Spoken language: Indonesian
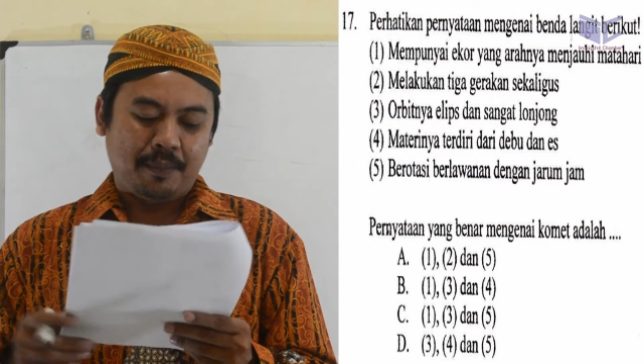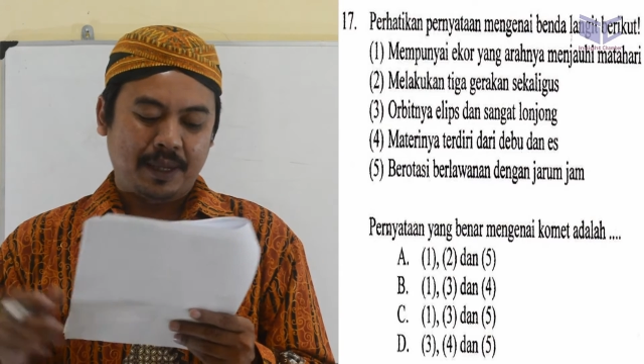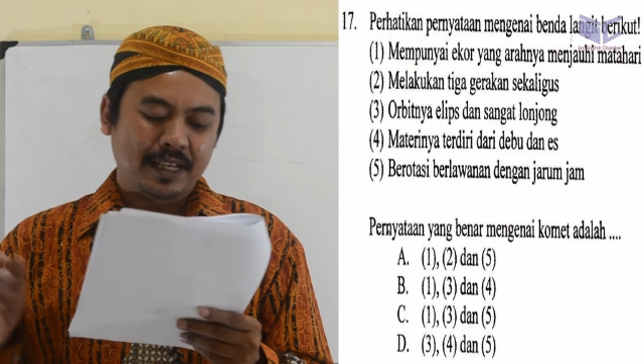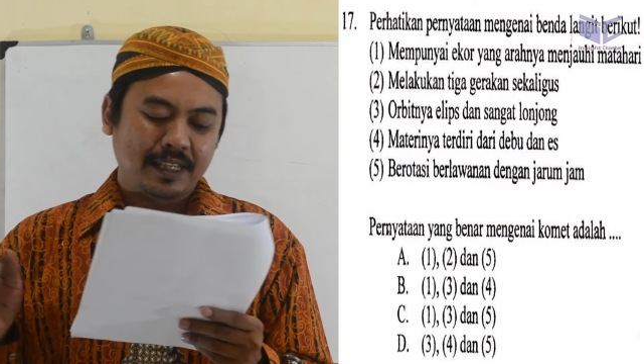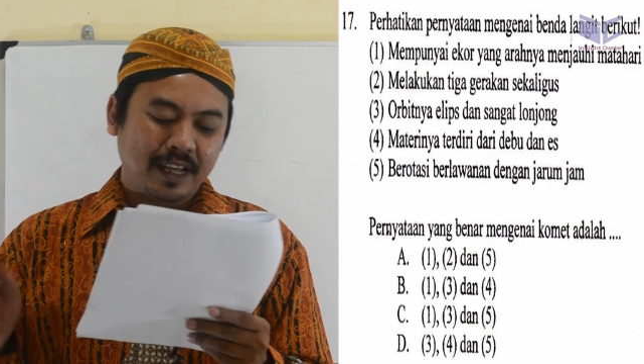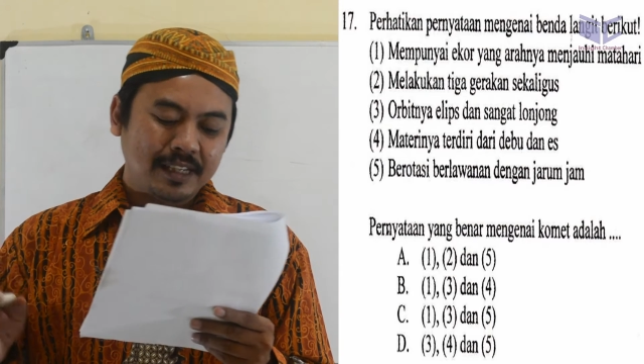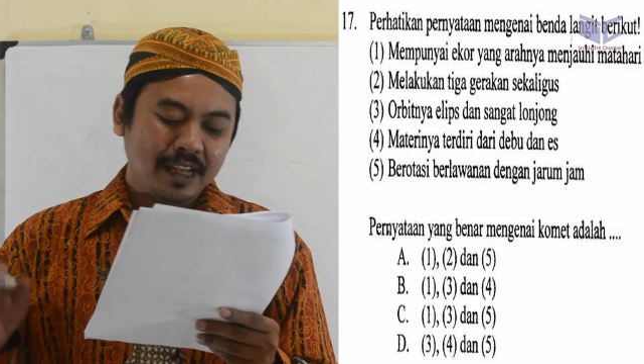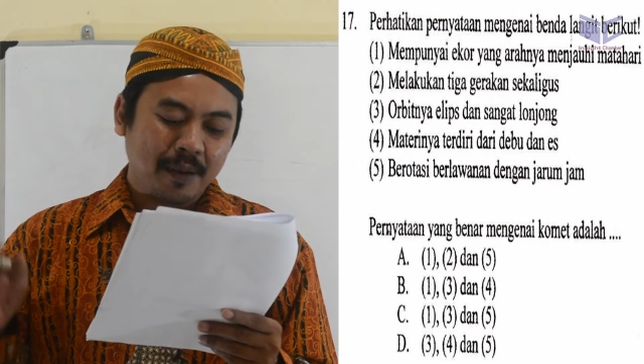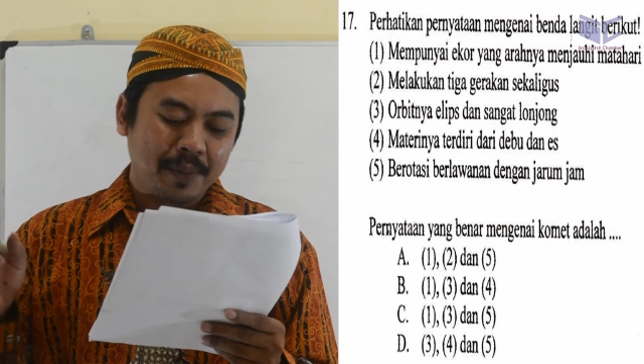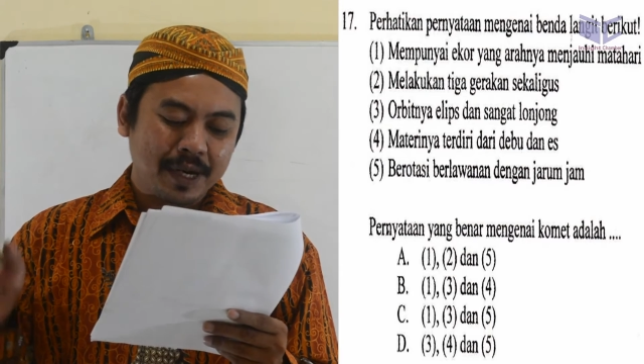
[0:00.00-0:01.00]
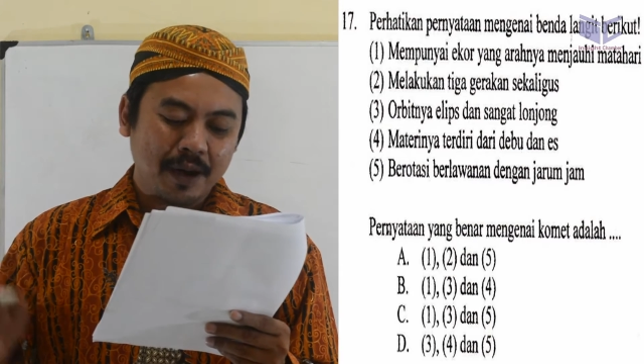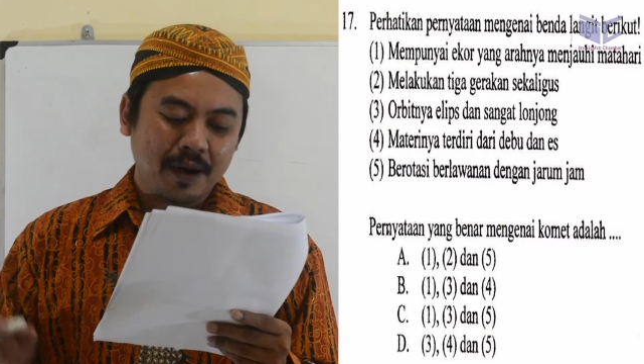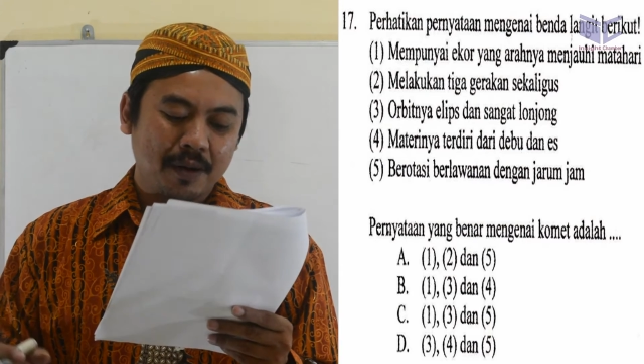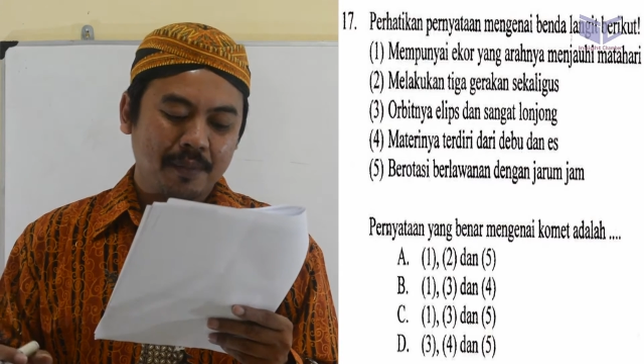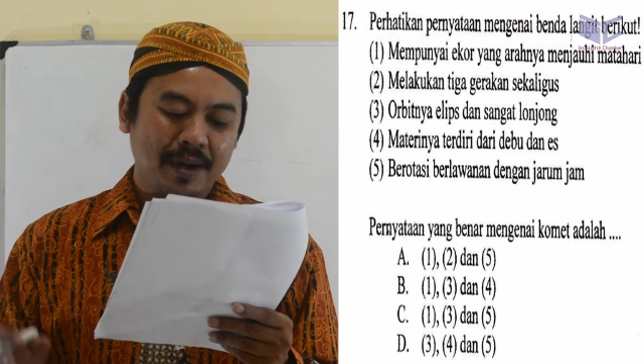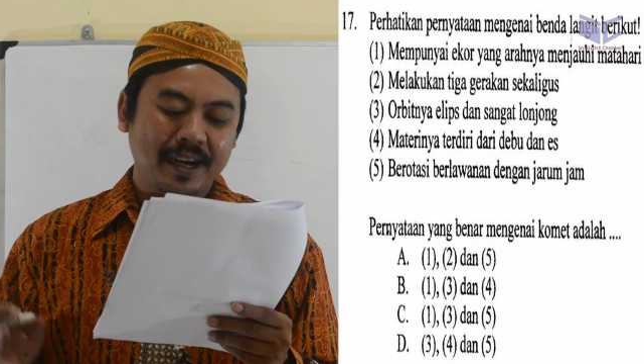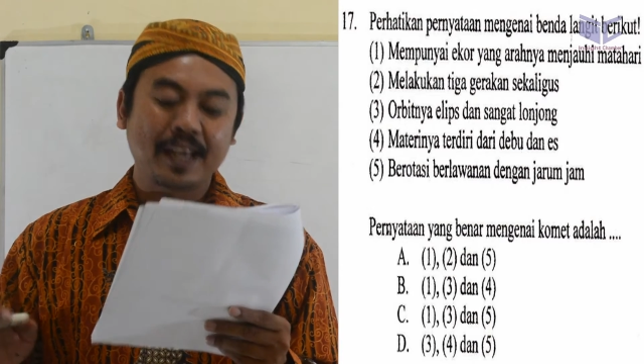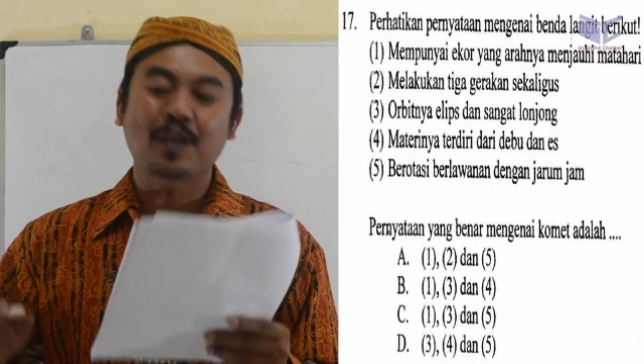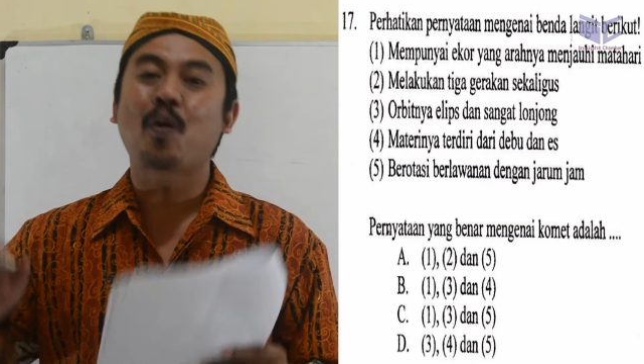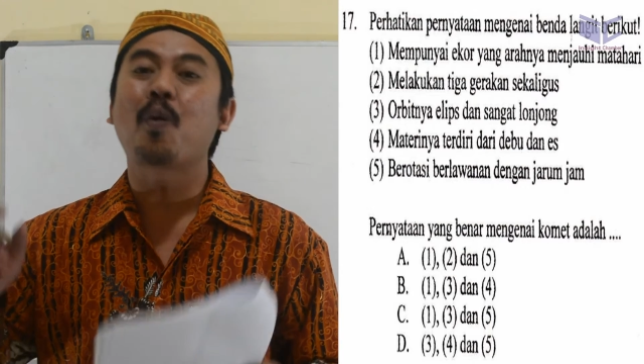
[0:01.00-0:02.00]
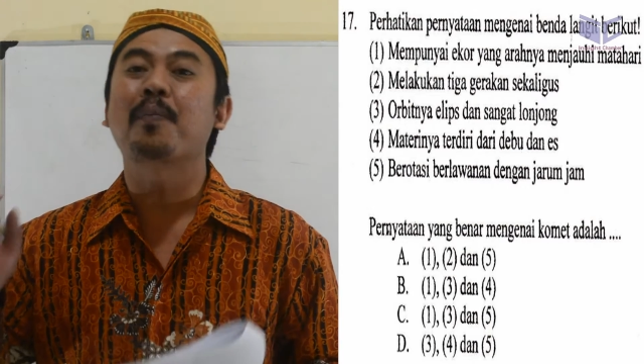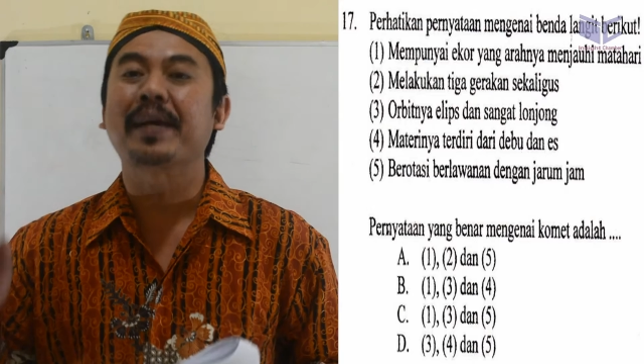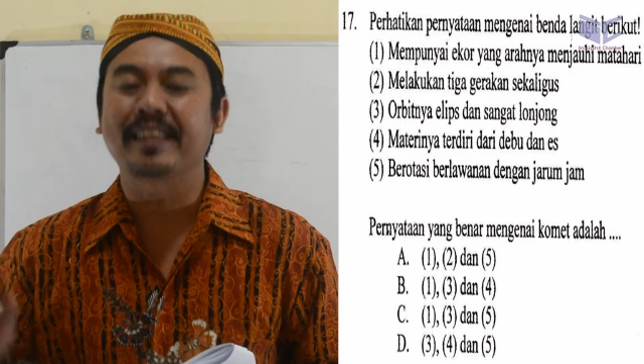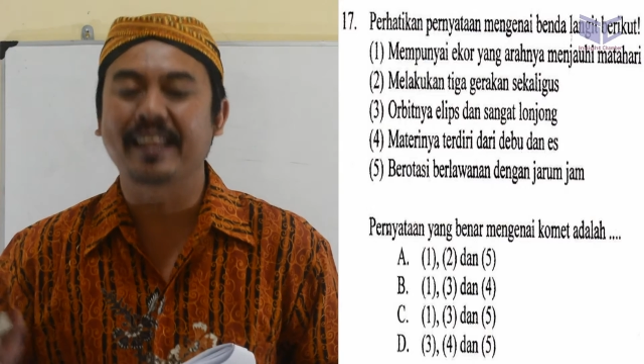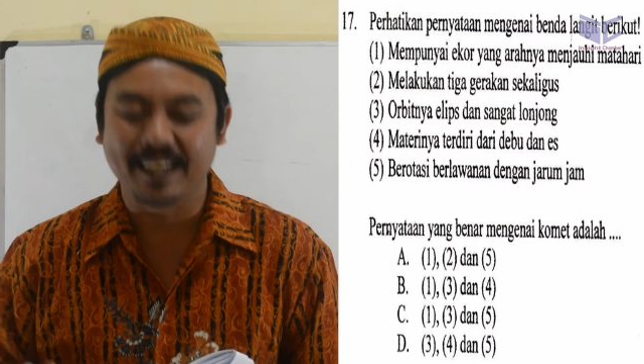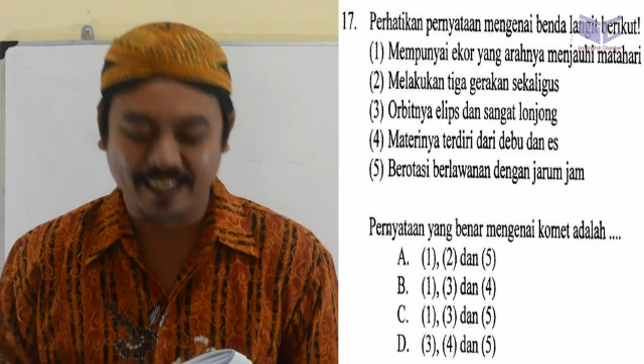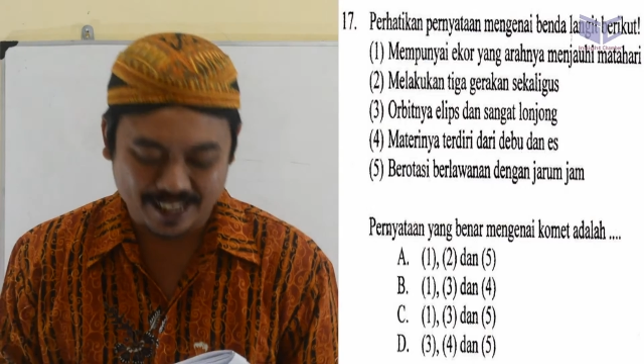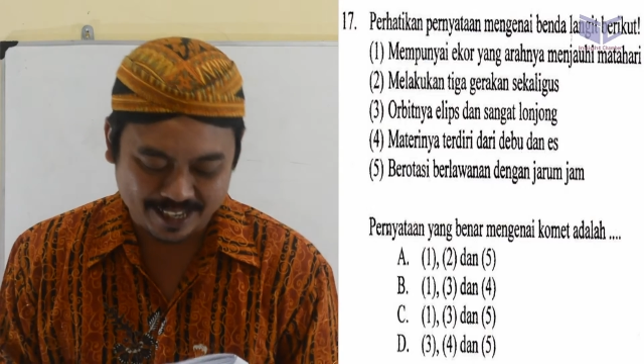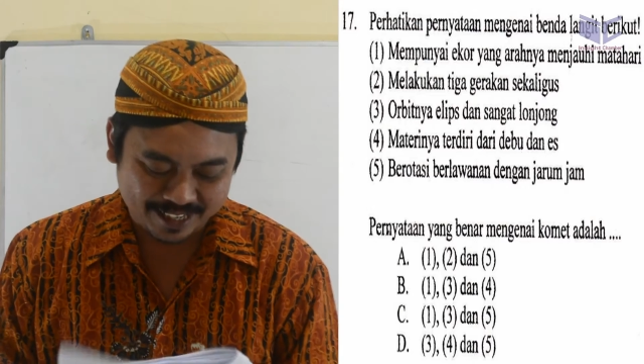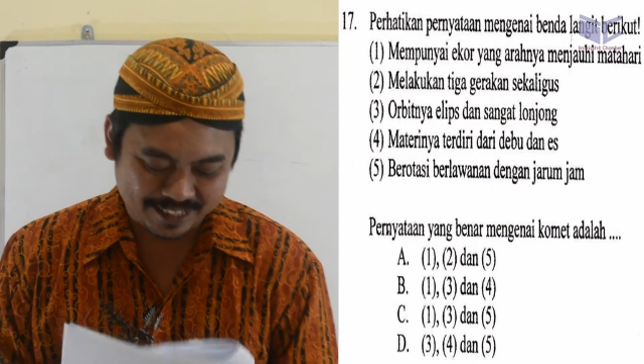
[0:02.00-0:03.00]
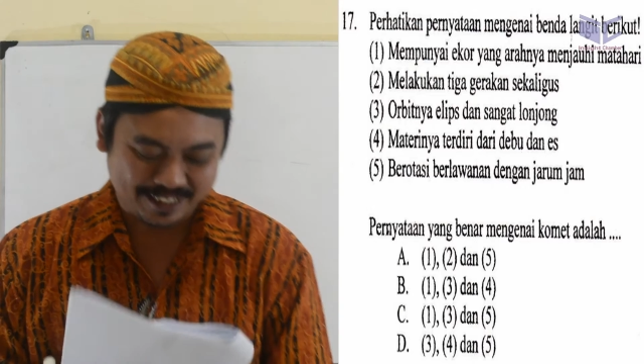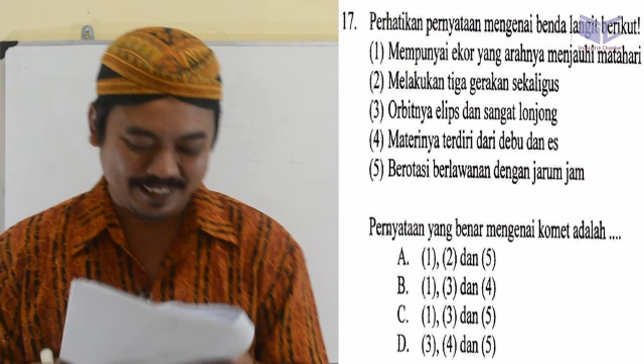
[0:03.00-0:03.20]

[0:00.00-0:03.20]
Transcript: pernyataan yang benar mengenai komet adalah